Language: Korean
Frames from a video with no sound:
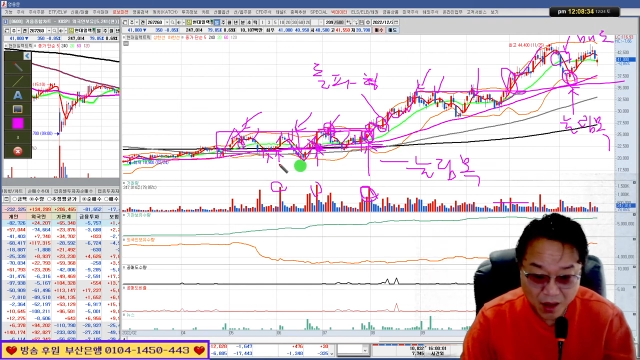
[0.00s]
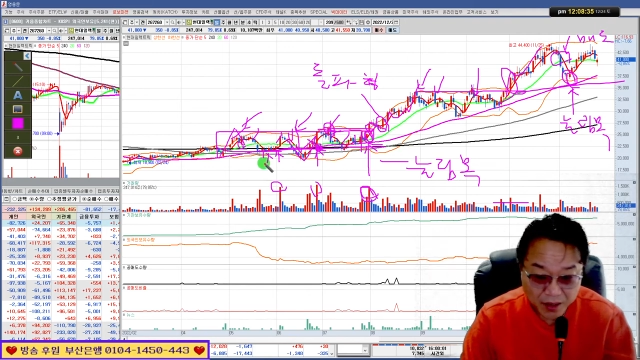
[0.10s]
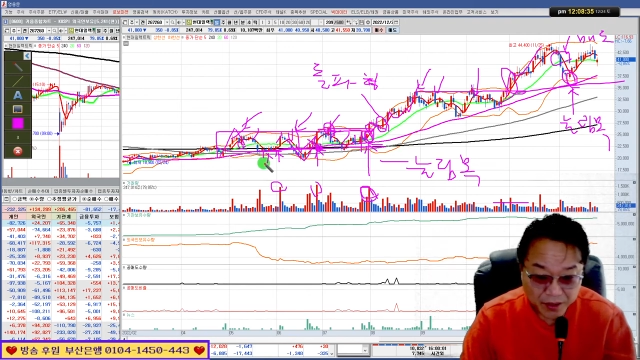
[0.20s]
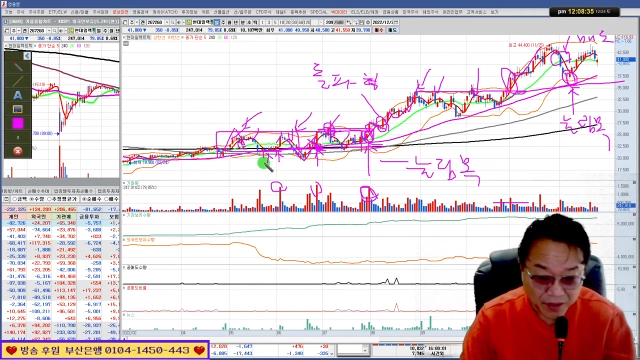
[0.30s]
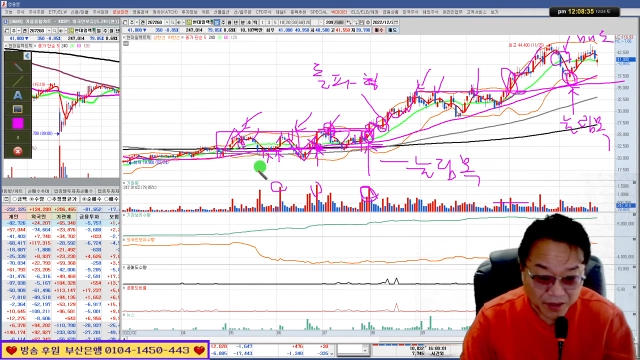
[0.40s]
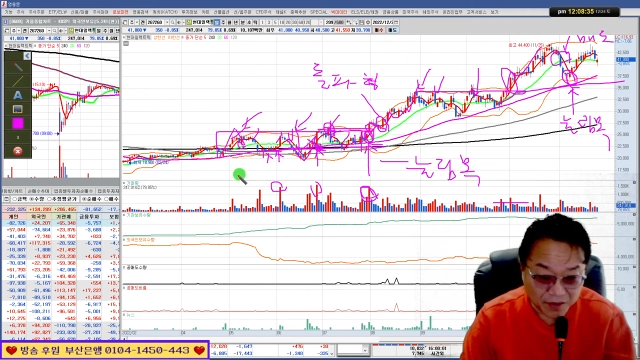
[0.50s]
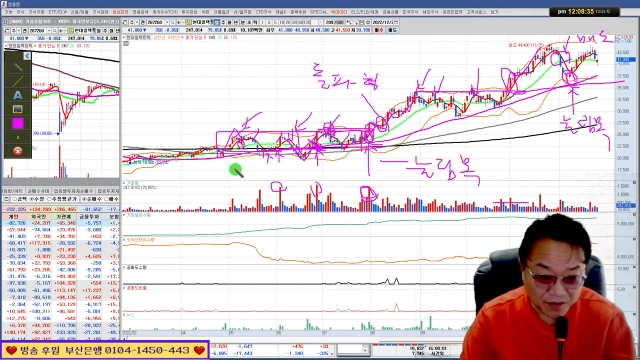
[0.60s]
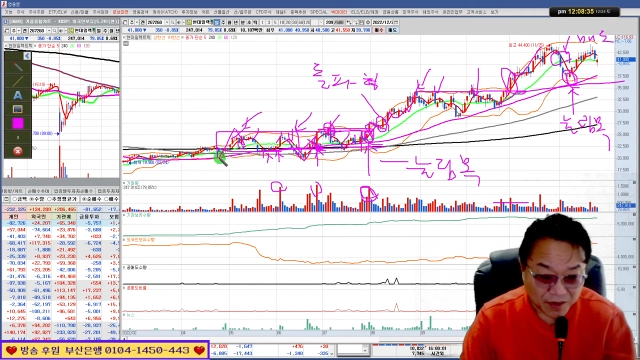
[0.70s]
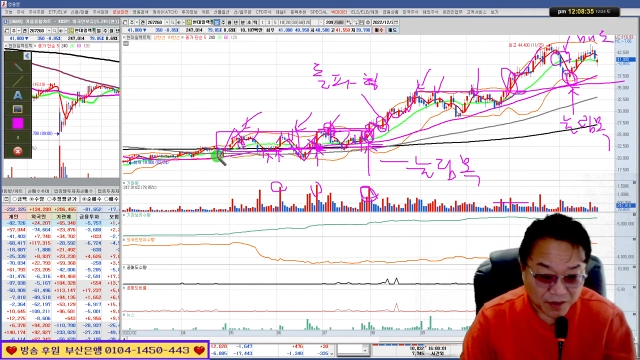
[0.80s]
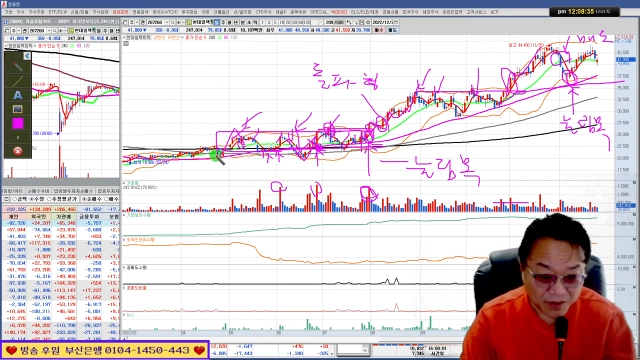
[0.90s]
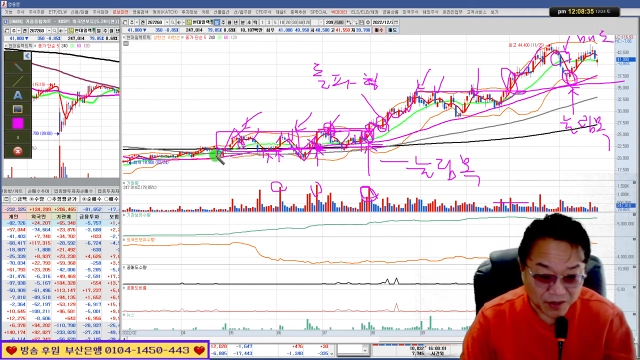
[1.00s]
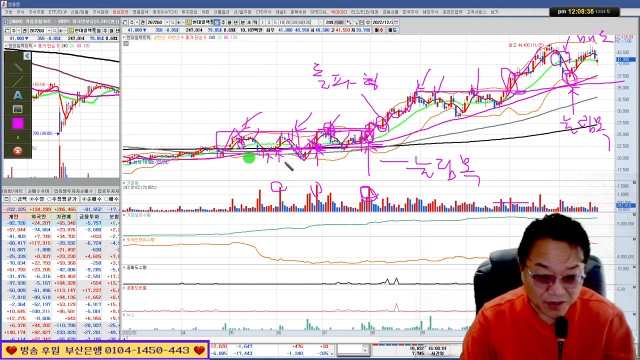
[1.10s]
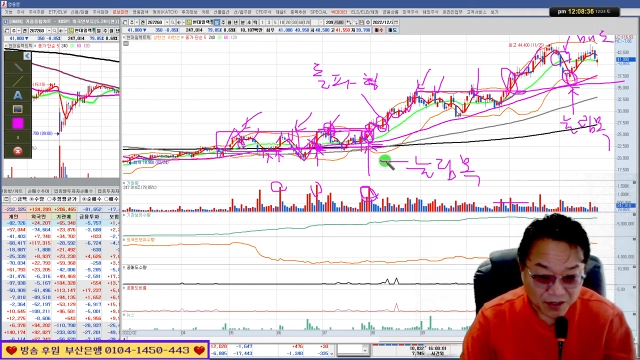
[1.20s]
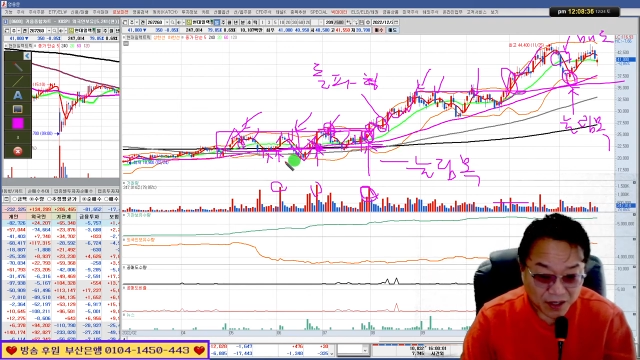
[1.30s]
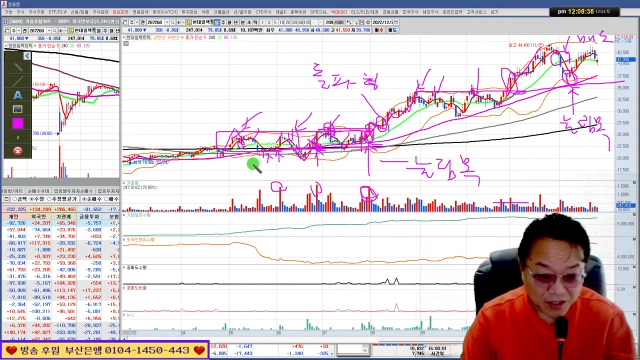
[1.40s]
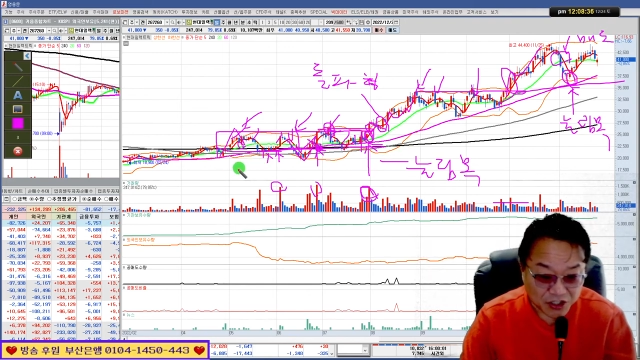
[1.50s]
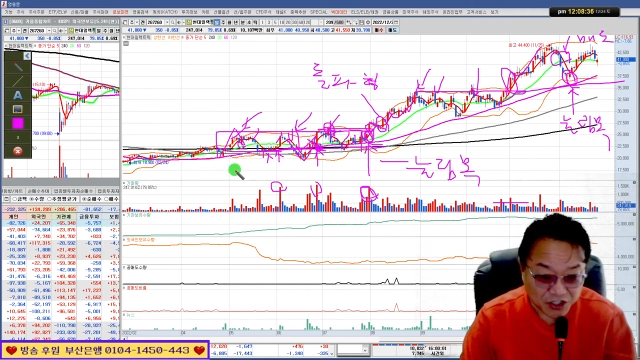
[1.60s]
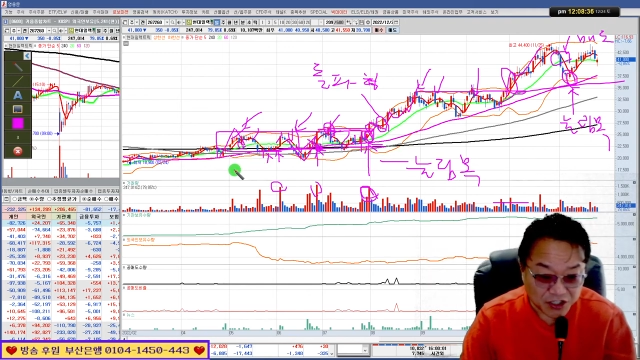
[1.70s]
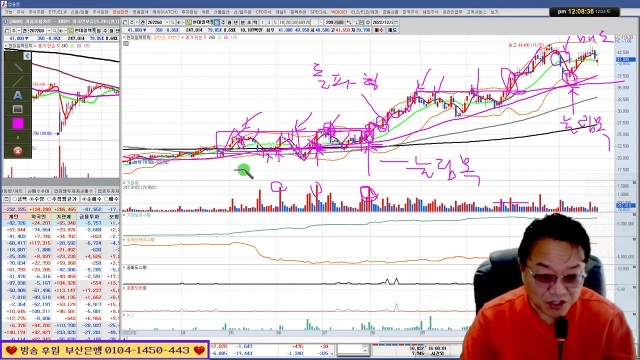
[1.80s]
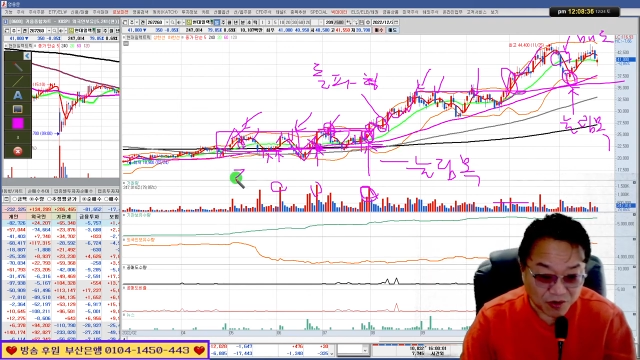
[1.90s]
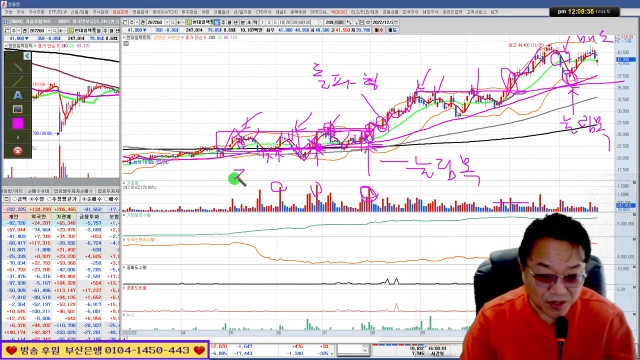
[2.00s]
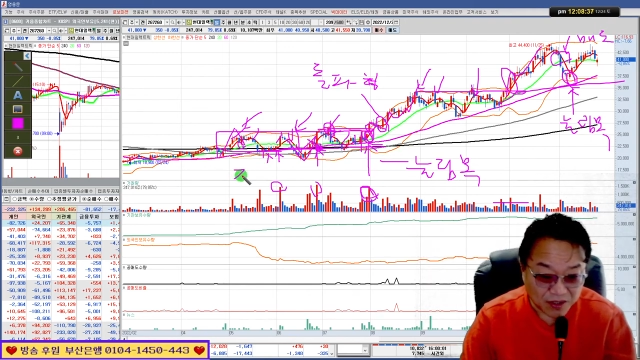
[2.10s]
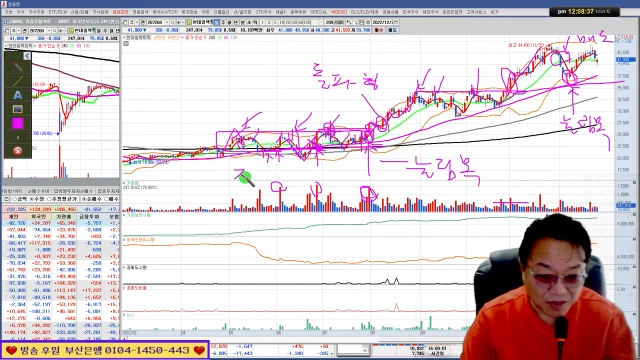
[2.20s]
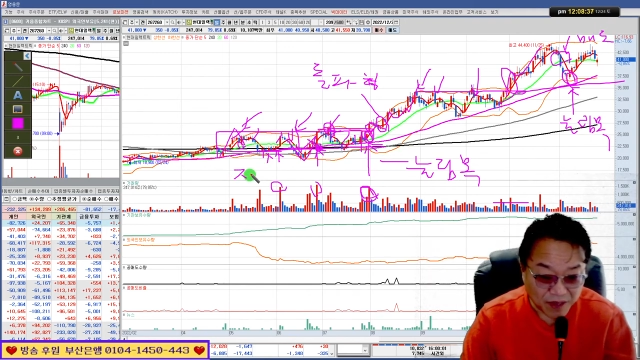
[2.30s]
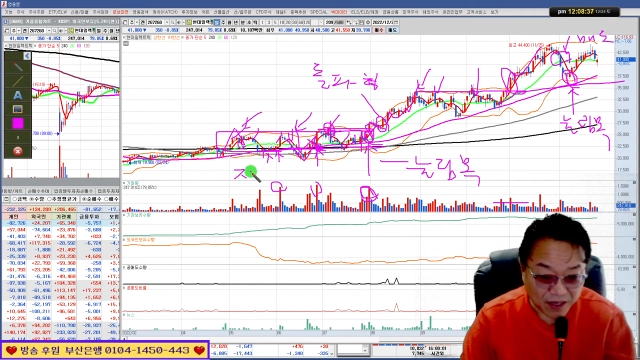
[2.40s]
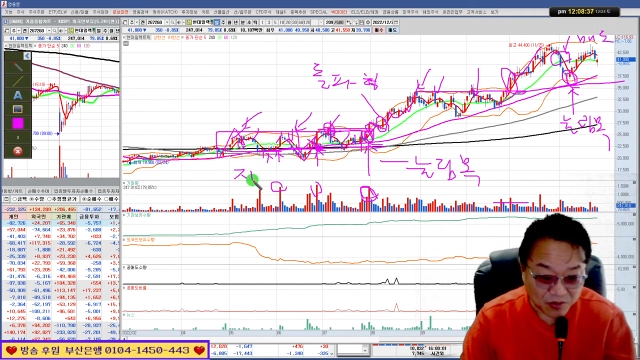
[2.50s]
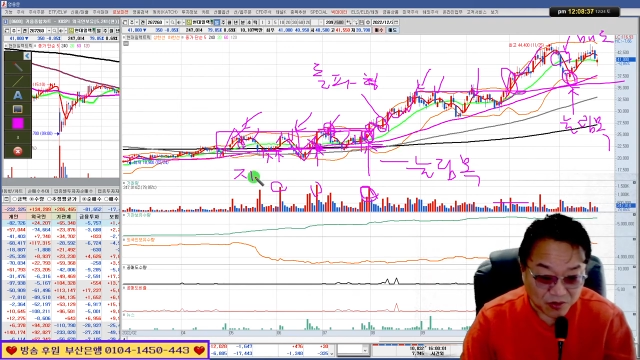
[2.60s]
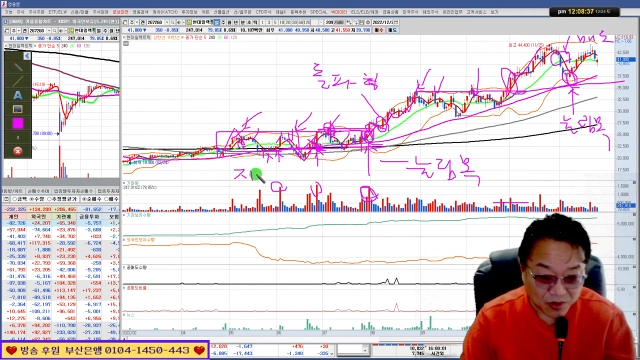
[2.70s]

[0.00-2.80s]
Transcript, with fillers: 이기는 여기는 지지권에서 매수.